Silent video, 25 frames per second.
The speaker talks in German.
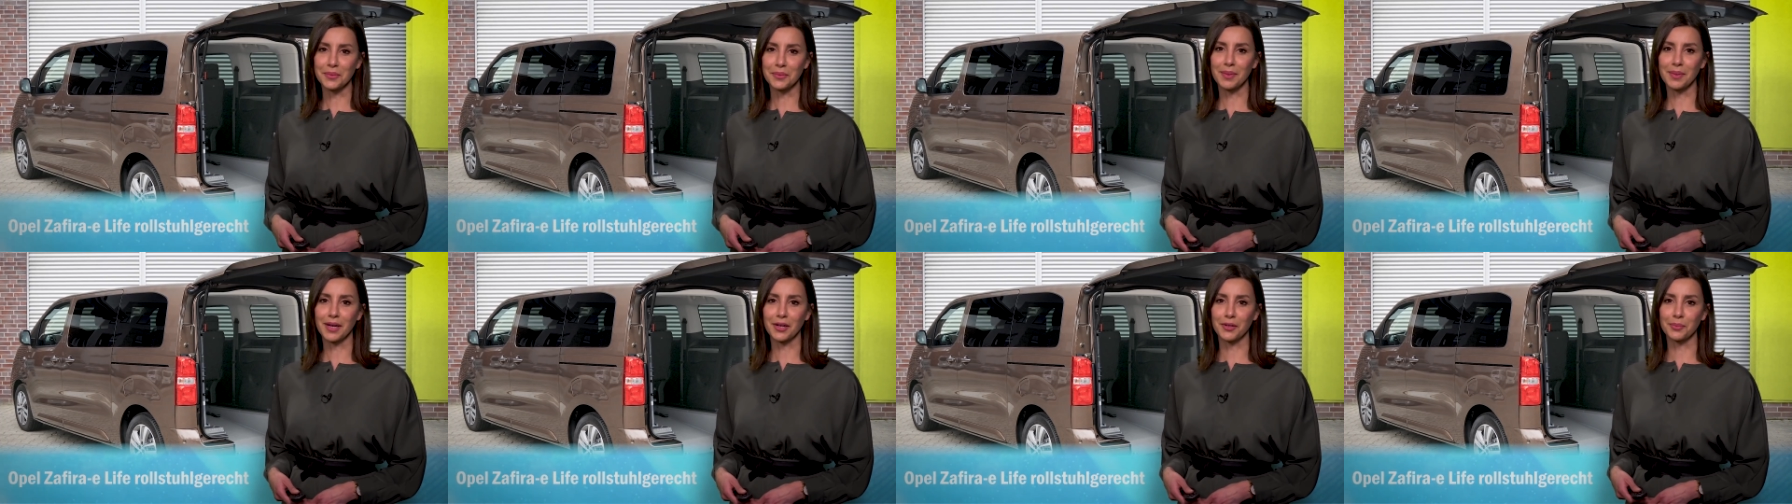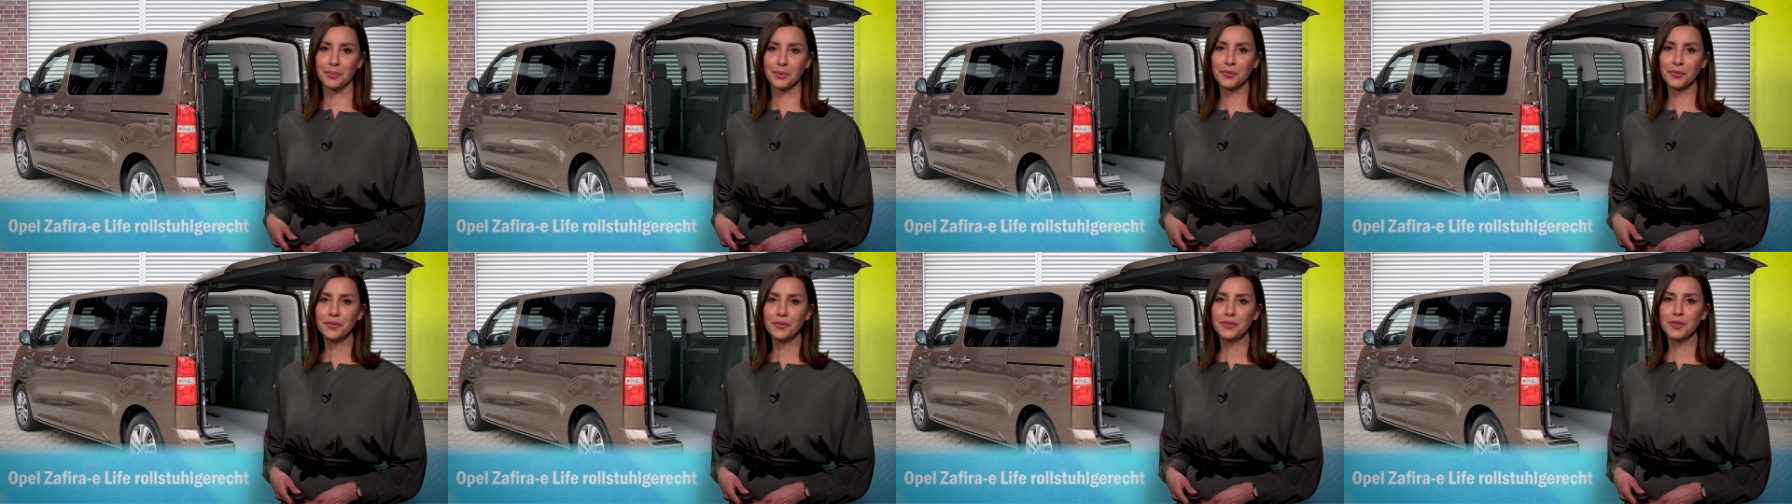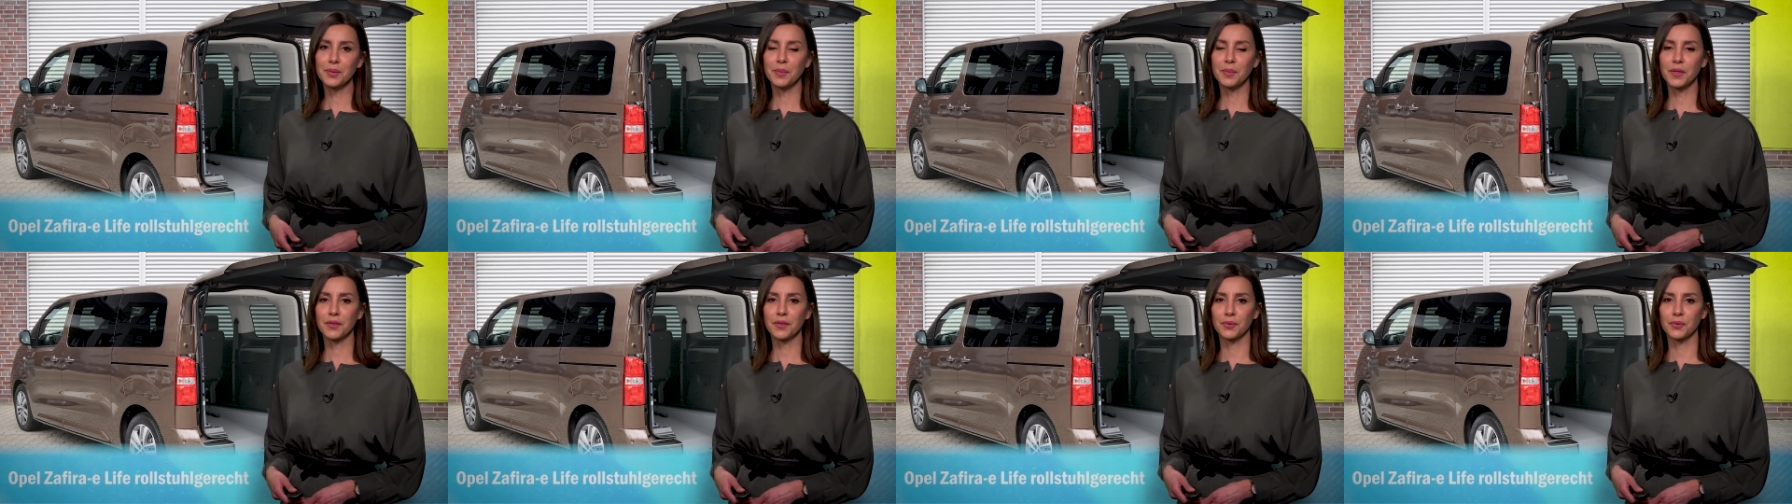über
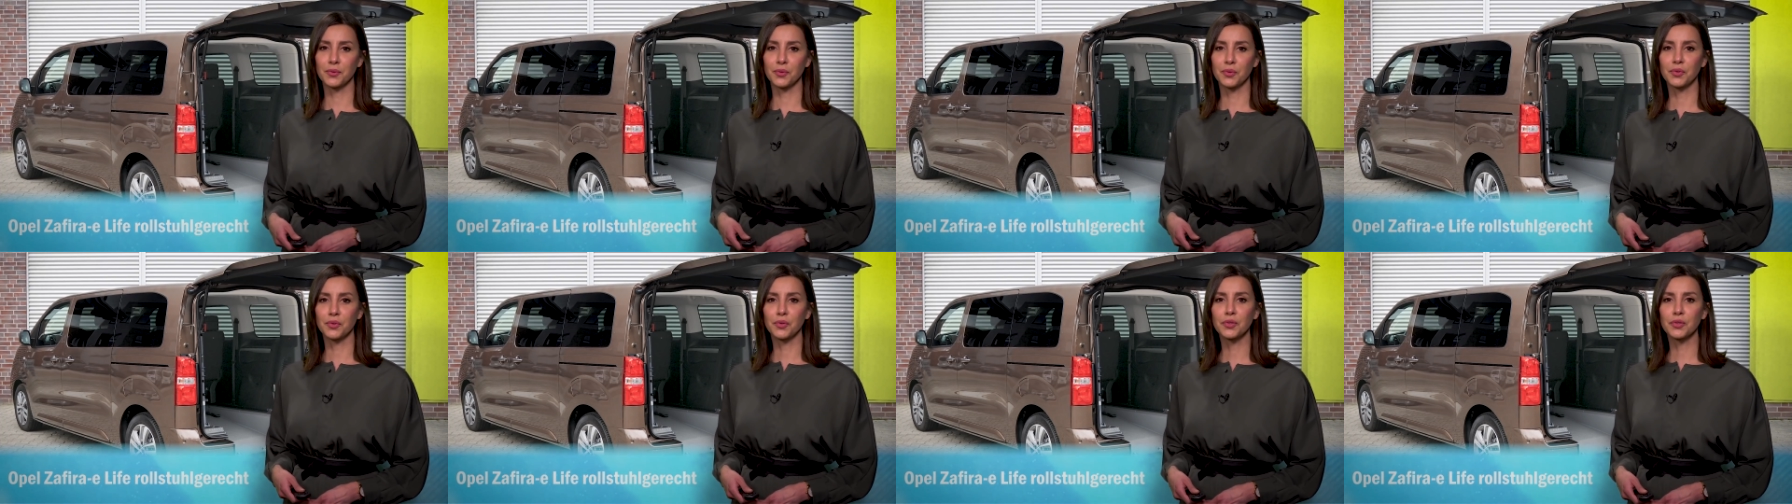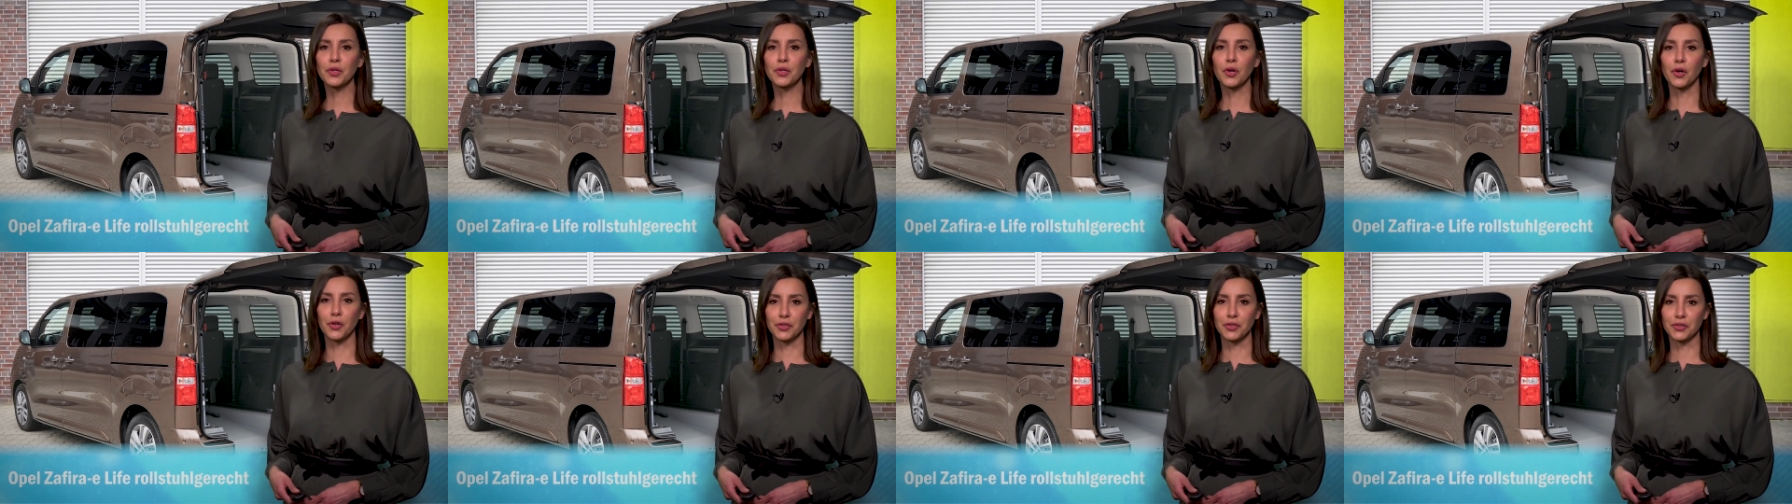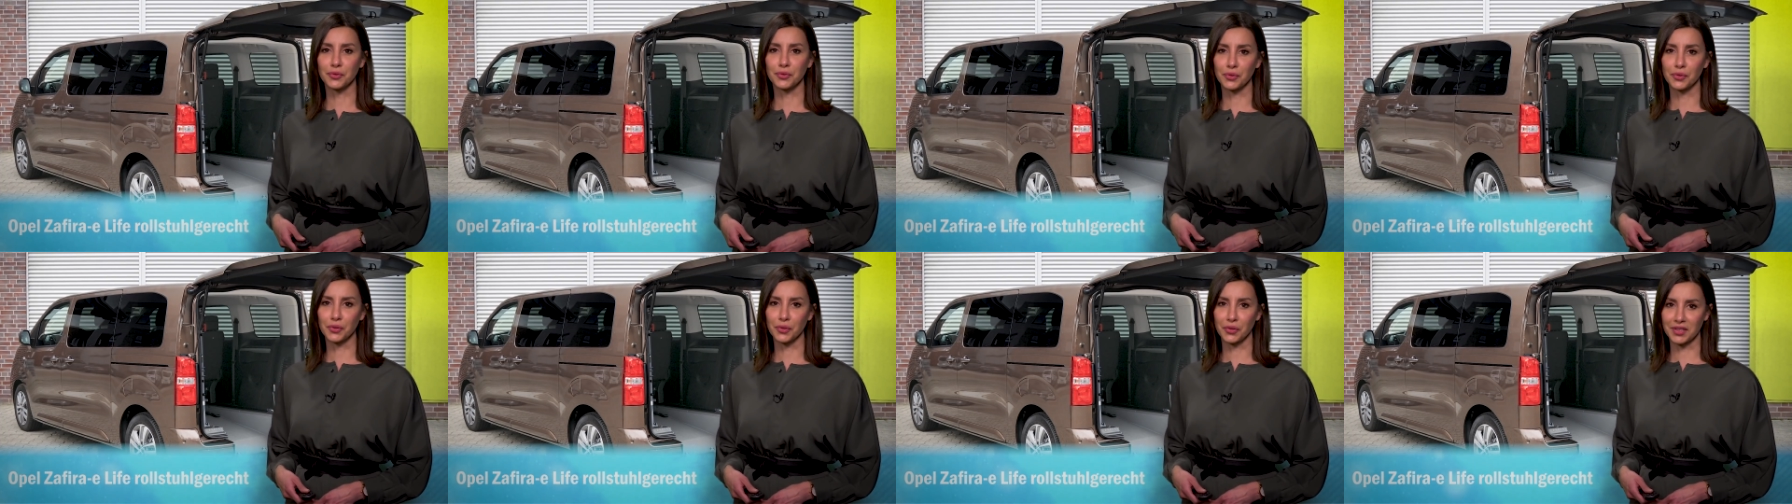geprüfte Personen- und
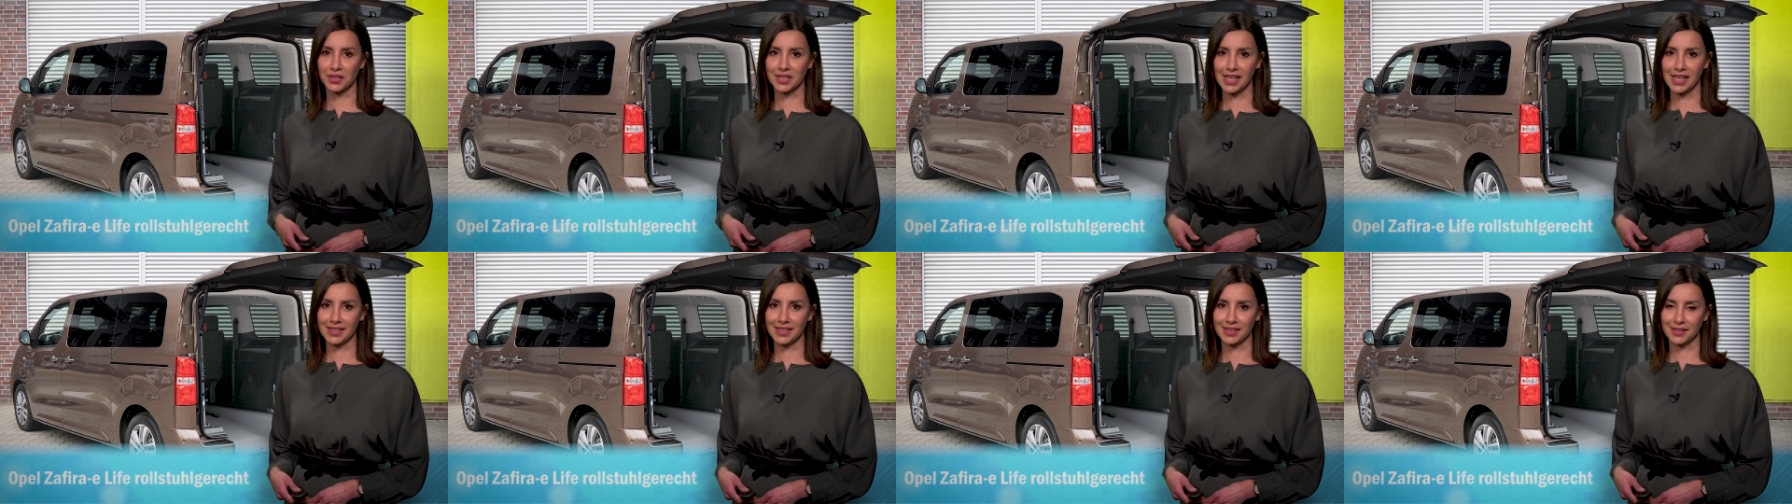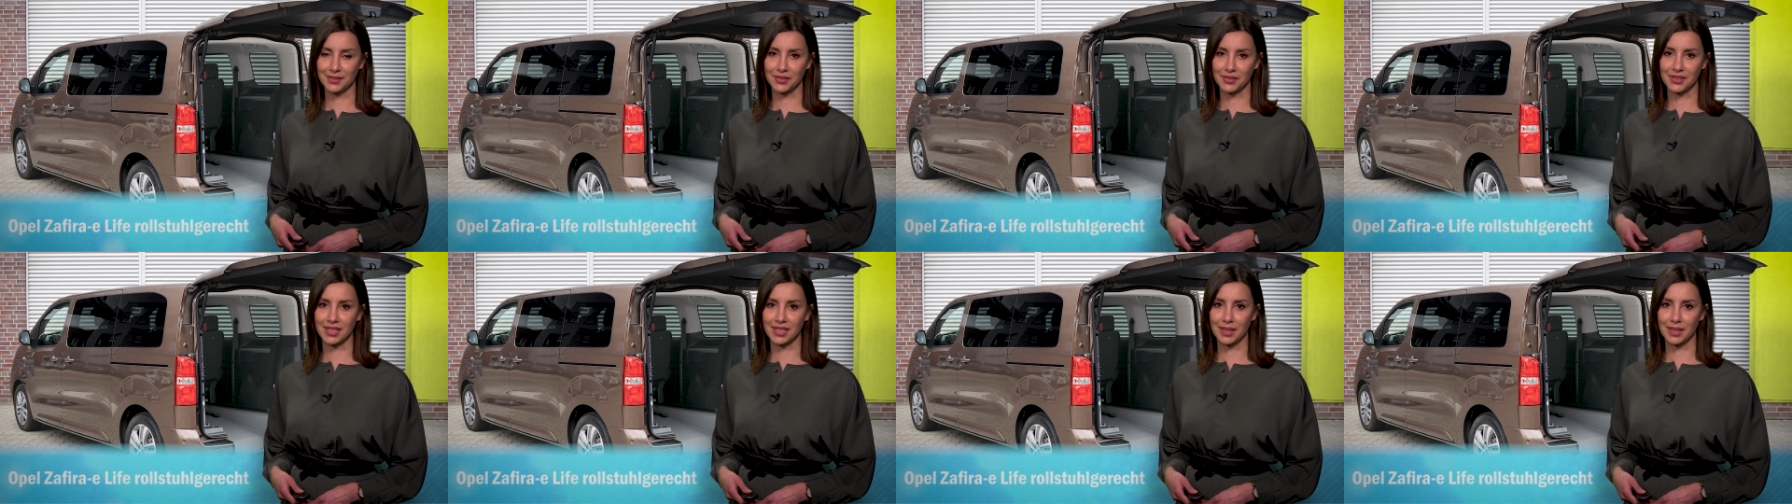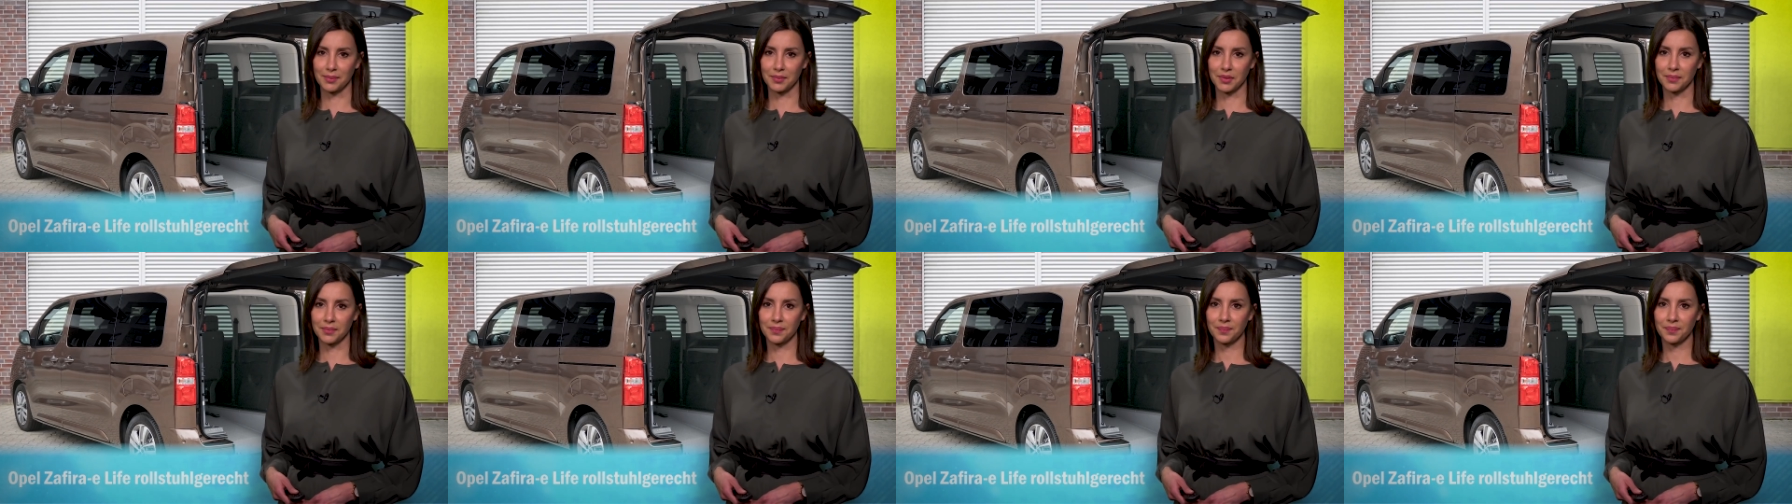
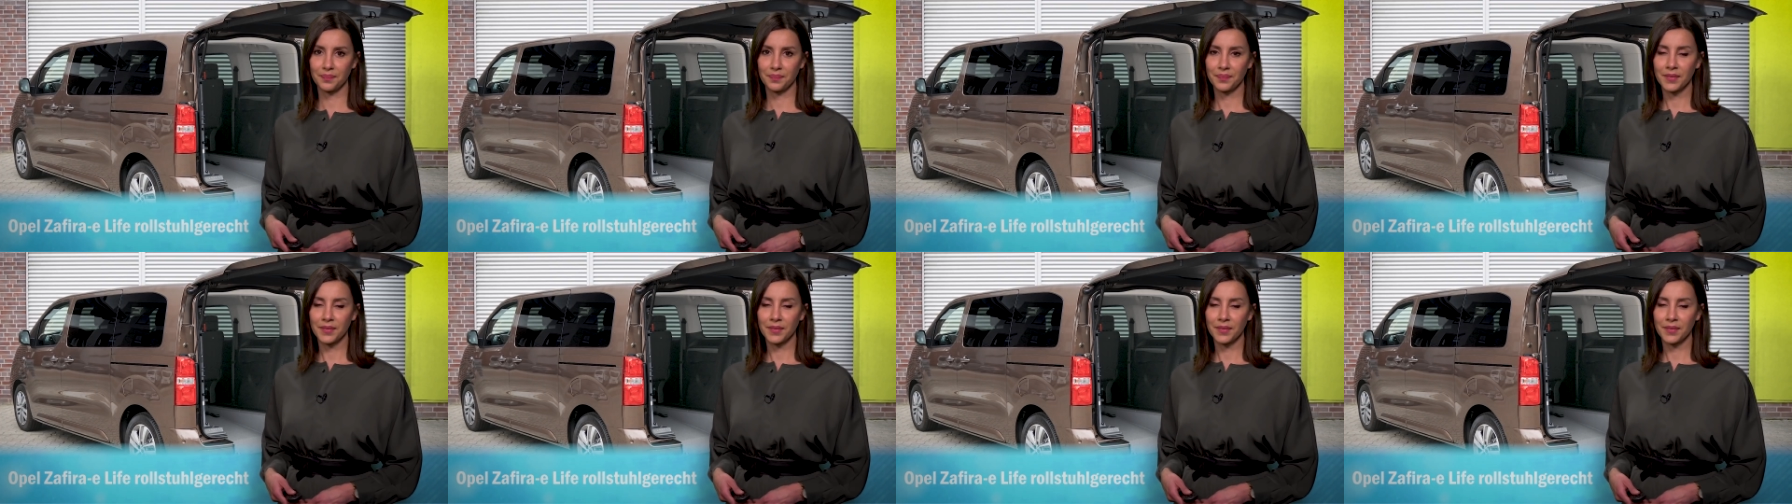Rollstuhlrückhaltesysteme.